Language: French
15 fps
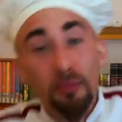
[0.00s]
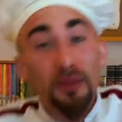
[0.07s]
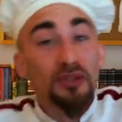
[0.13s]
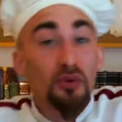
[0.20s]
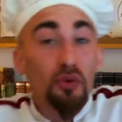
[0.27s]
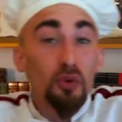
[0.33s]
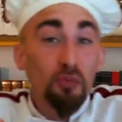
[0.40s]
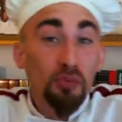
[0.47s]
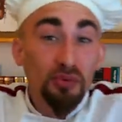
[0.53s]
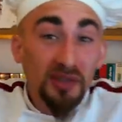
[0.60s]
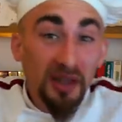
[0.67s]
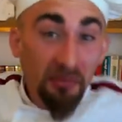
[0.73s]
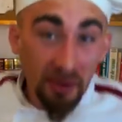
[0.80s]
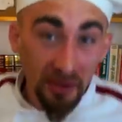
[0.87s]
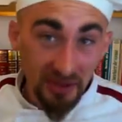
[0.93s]
parce que le
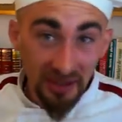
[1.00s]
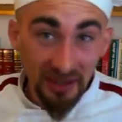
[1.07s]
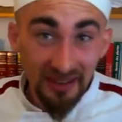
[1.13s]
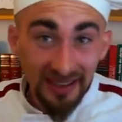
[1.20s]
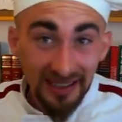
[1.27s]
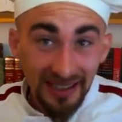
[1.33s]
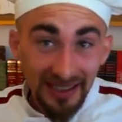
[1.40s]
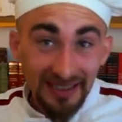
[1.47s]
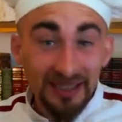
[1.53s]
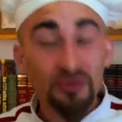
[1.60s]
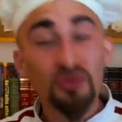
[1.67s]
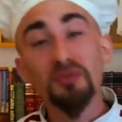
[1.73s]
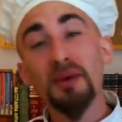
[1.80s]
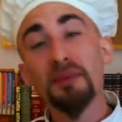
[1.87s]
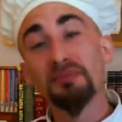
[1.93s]
plus important, c'est
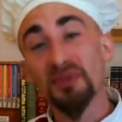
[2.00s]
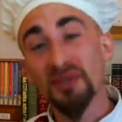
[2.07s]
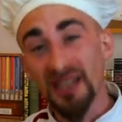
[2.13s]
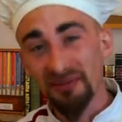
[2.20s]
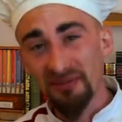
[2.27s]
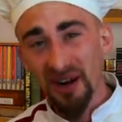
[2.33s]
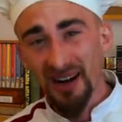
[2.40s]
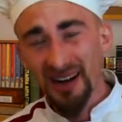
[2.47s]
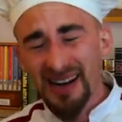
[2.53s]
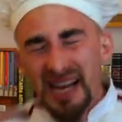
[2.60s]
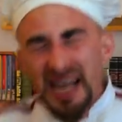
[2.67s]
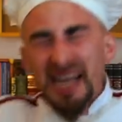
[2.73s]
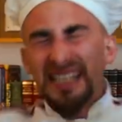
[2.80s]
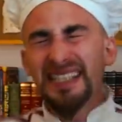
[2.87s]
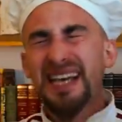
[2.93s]
tout de même de savoir
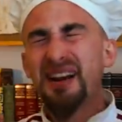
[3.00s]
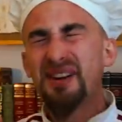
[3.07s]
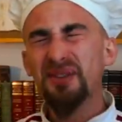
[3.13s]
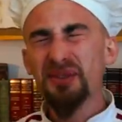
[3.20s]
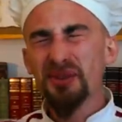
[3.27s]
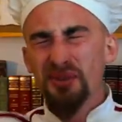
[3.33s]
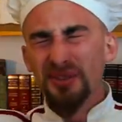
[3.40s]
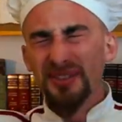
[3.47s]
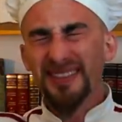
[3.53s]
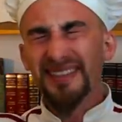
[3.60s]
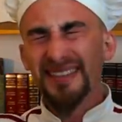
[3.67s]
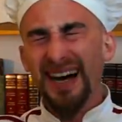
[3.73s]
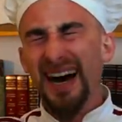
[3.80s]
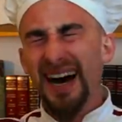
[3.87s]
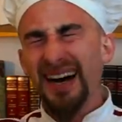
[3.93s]
quel goût
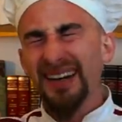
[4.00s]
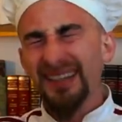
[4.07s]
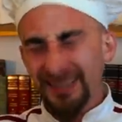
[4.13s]
ça